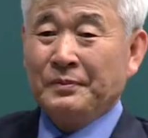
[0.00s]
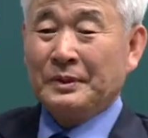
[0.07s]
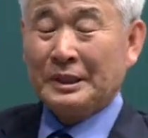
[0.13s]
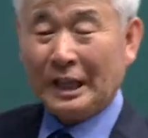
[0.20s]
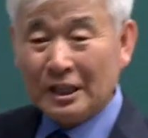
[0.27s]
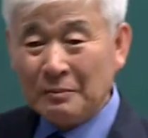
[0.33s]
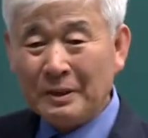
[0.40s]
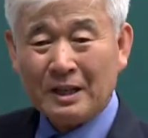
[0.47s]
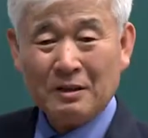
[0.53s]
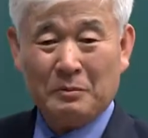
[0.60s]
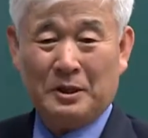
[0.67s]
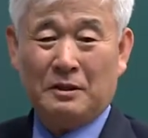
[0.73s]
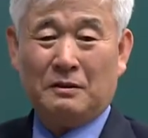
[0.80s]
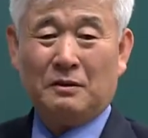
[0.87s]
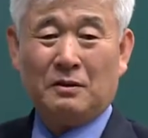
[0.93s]
다시
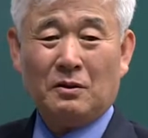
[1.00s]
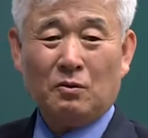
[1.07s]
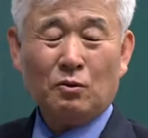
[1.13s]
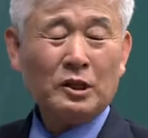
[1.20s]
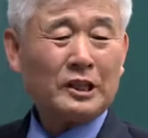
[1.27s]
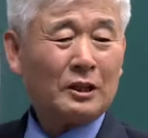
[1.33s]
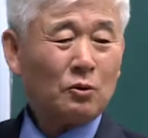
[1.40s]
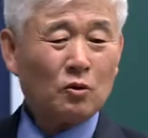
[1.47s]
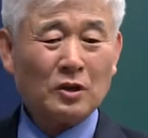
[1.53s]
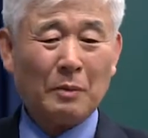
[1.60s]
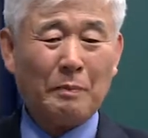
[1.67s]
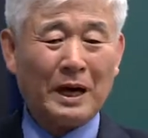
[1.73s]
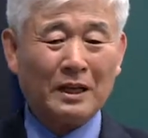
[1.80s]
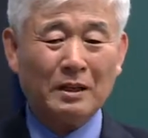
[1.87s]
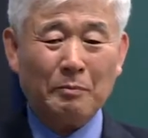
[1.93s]
말하면 우리 자동차
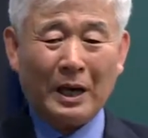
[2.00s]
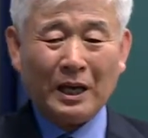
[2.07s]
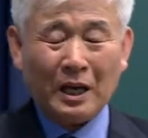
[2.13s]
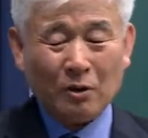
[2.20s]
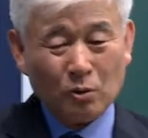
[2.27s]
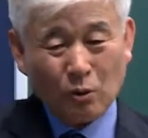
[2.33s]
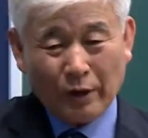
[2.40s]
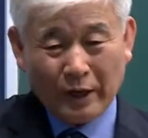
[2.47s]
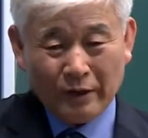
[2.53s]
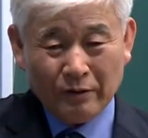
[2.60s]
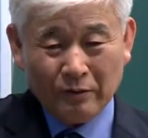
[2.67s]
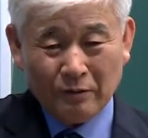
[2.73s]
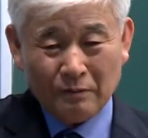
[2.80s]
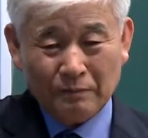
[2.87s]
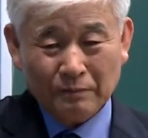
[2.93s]
바퀴 몇 개로
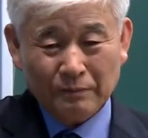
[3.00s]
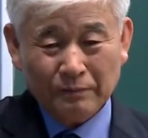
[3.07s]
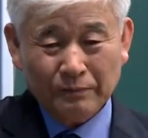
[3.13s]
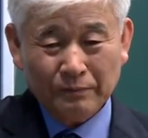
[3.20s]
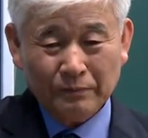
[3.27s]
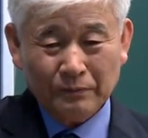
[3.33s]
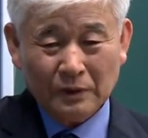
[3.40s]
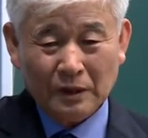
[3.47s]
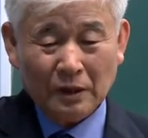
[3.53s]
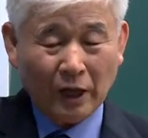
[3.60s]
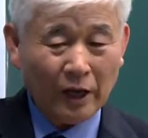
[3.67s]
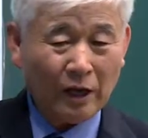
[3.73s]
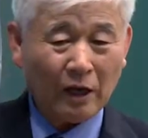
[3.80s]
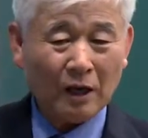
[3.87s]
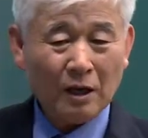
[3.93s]
돌아가요?
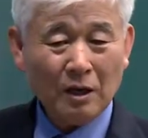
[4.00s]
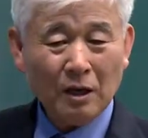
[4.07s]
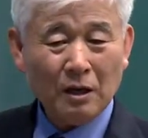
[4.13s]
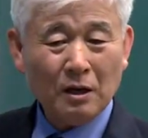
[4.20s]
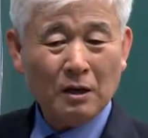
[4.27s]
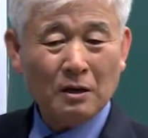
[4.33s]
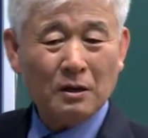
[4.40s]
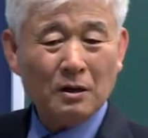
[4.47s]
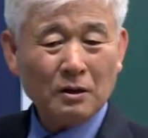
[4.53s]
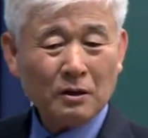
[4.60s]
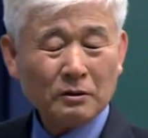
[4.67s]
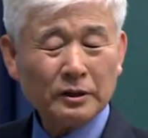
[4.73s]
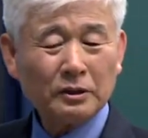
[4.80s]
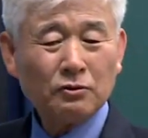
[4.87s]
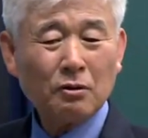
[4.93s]
네 개.
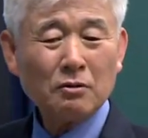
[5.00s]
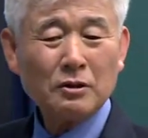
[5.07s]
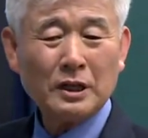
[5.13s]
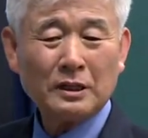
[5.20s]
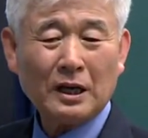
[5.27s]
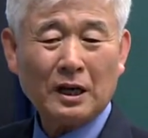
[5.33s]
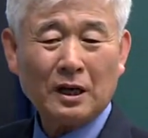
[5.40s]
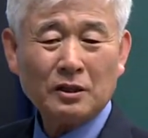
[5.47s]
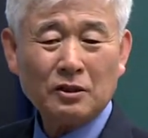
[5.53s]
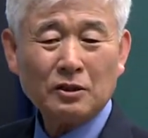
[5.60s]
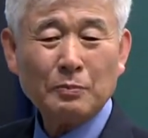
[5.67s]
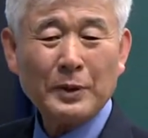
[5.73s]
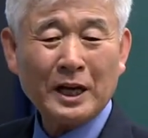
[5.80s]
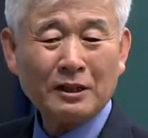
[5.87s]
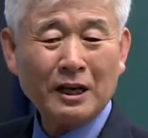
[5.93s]
근데 트렁크에다
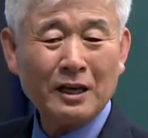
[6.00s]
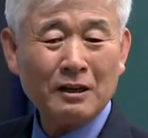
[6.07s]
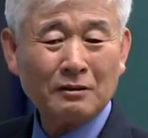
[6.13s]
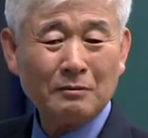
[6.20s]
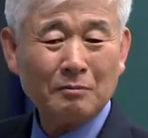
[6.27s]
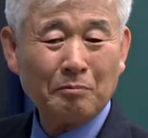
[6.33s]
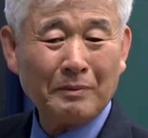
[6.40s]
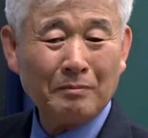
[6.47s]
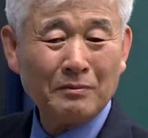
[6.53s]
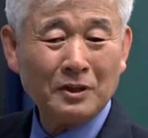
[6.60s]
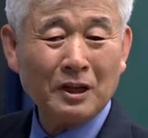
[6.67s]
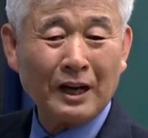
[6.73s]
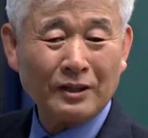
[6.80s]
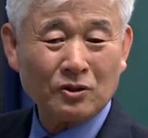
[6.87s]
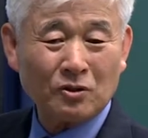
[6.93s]
스페어 타이어
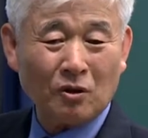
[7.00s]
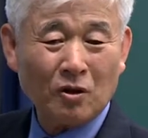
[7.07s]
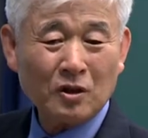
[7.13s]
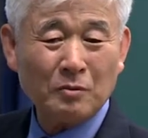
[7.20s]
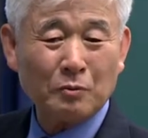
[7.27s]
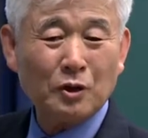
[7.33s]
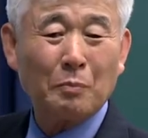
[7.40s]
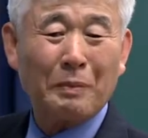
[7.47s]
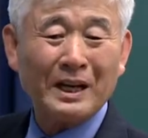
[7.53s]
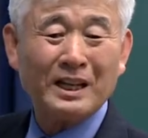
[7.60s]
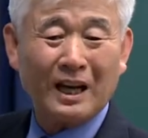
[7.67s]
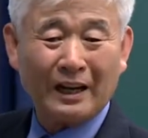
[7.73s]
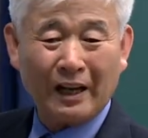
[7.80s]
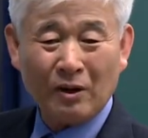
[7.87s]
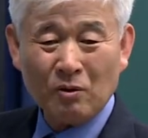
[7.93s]
넣어놨어. 그럼 더 빨리
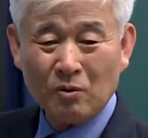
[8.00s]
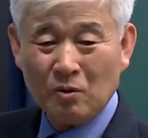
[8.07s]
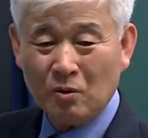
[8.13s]
가나요?